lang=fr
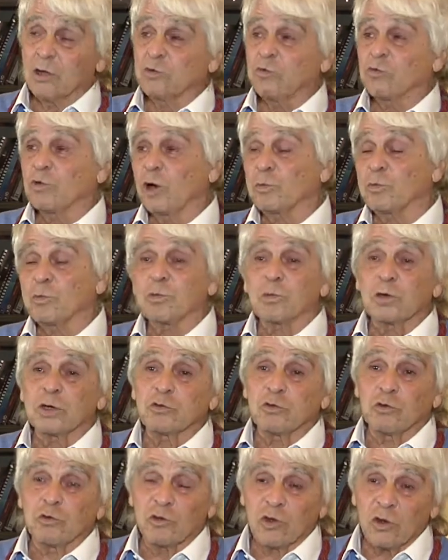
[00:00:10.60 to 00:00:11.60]
sur à peu près
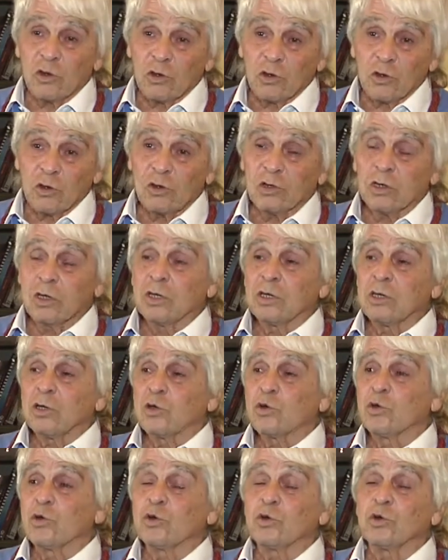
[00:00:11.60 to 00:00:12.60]
deux ans,
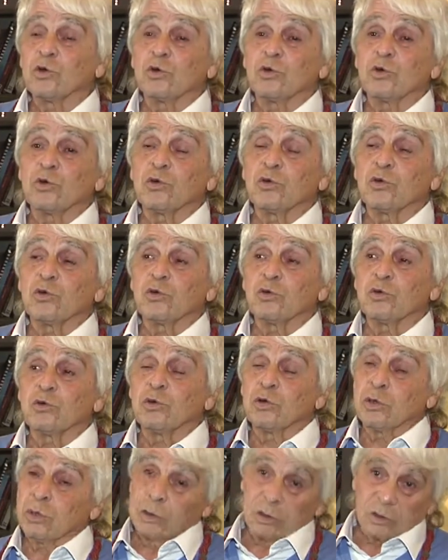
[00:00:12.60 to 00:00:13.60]
euh,
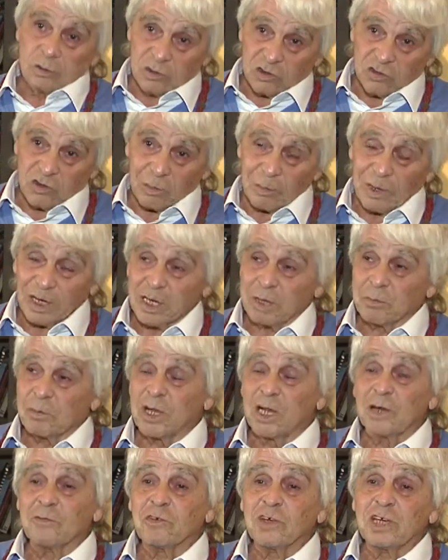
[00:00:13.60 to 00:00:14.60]
déjà marqué
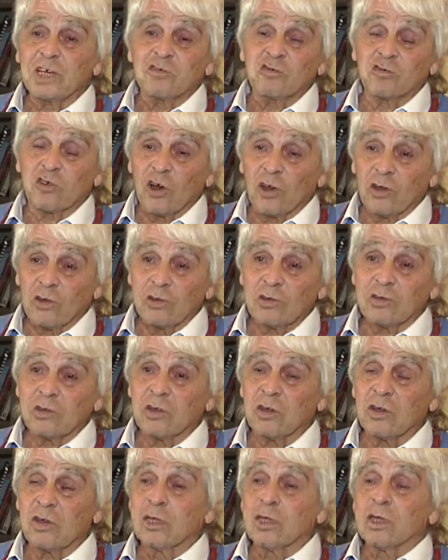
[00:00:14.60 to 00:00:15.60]
par l'Afrique. Je
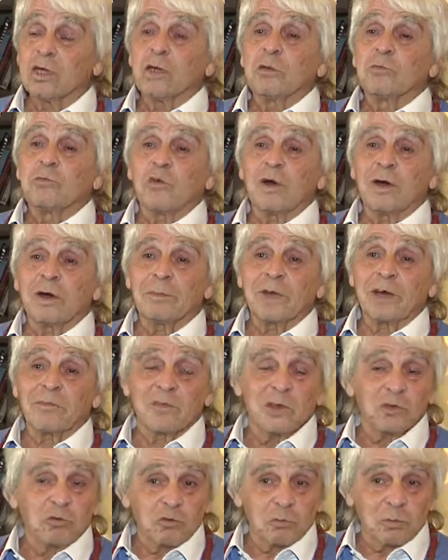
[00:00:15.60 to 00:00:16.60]
rentre pour un
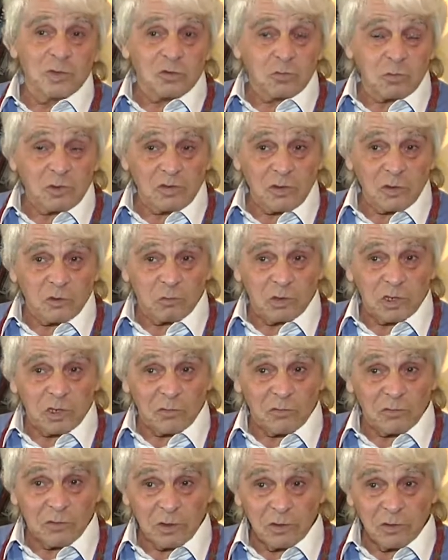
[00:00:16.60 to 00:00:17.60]
merveilleux mai 68
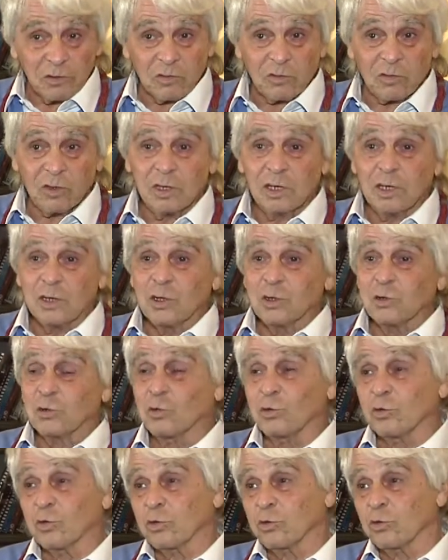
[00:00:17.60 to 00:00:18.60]
en France,
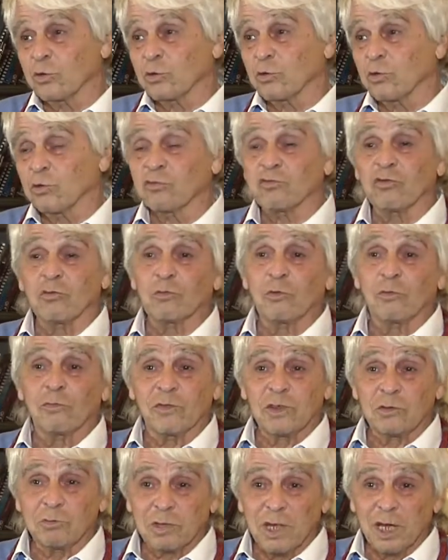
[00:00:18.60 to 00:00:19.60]
donc, dont je
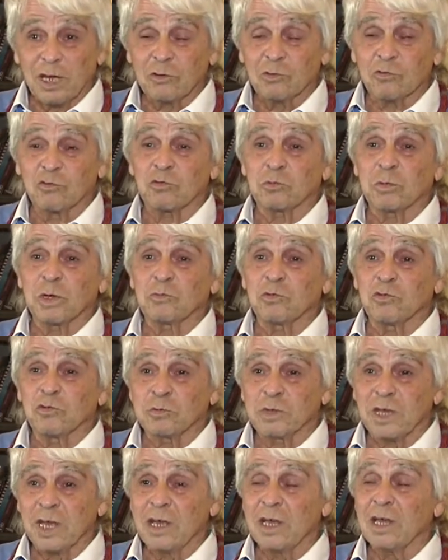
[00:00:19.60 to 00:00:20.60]
profite bien, dont je m'amuse
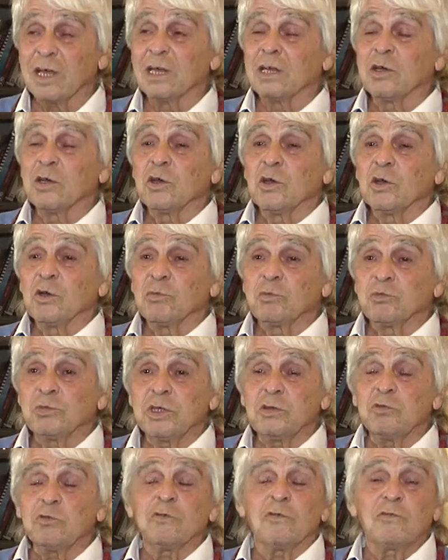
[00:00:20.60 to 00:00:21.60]
bien.
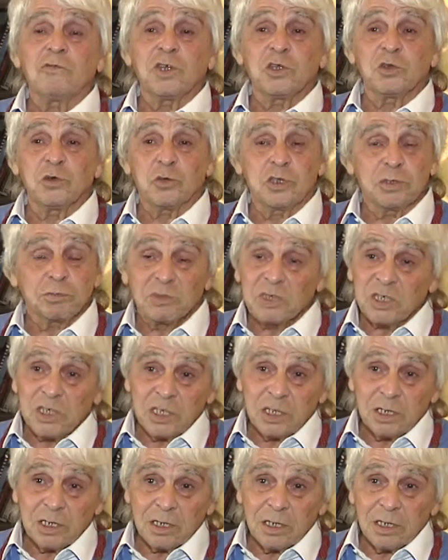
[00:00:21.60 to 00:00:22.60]
Puis une vie de
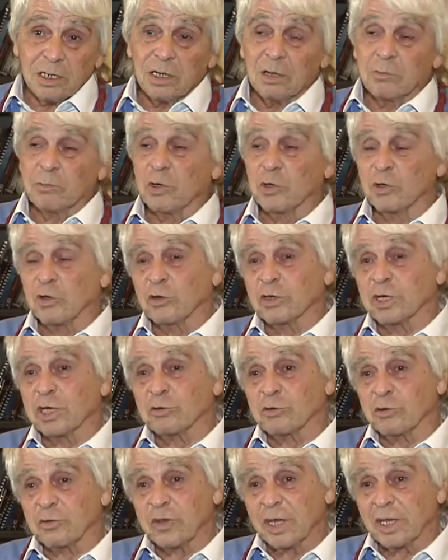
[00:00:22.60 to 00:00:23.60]
hippie pendant
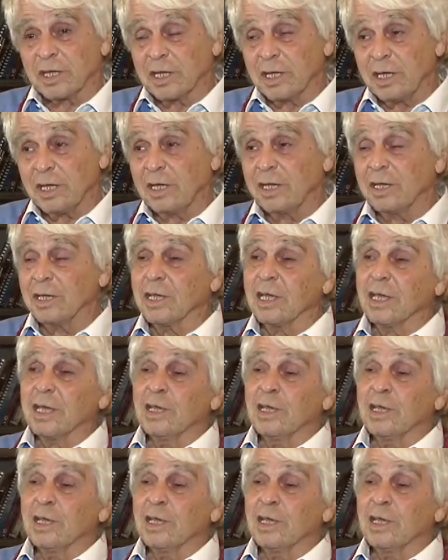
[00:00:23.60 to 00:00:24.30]
quelques années.